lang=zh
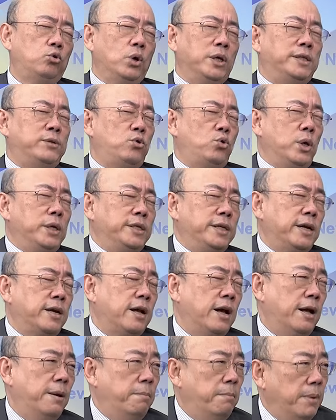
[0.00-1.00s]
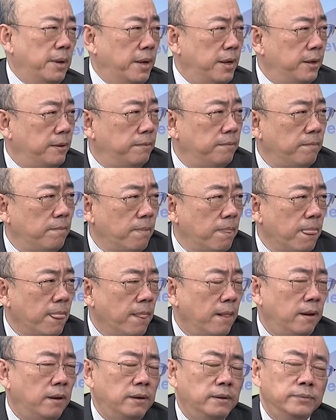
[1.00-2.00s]
事对着干嘛。对，
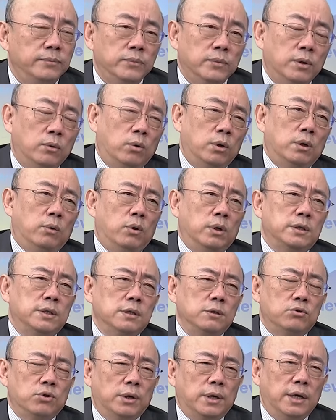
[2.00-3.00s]
我我是觉